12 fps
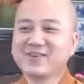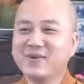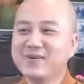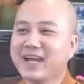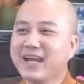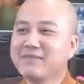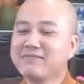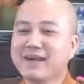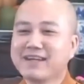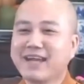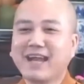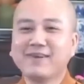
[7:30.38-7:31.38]
cũng hai
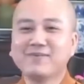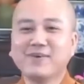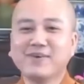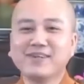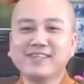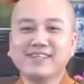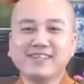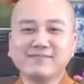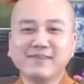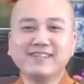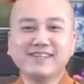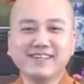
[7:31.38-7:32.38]
mắt hai mũi
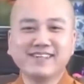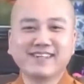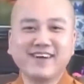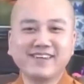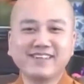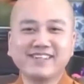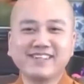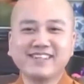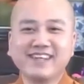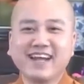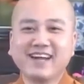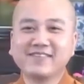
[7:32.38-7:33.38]
bình thường thôi
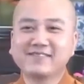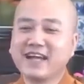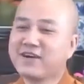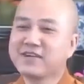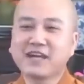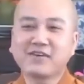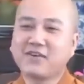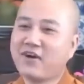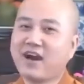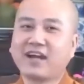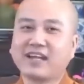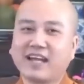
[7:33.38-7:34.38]
không đáo đắc
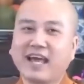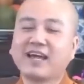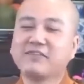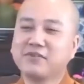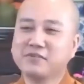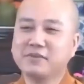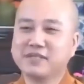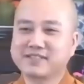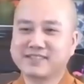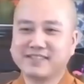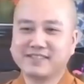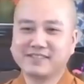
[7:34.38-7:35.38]
hoàng lai vô
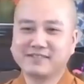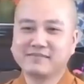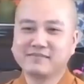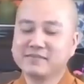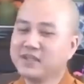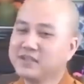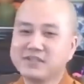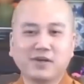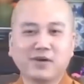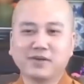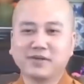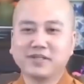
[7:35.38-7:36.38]
biệt sự đến
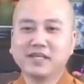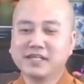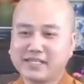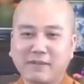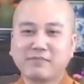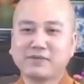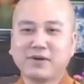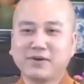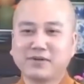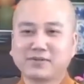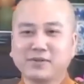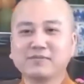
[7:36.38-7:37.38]
rồi gặp
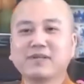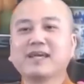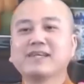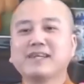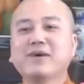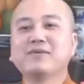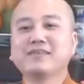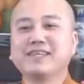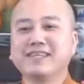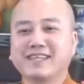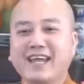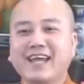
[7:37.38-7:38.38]
rồi cũng thấy đâu
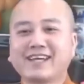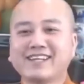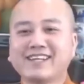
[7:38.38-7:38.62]
gì khác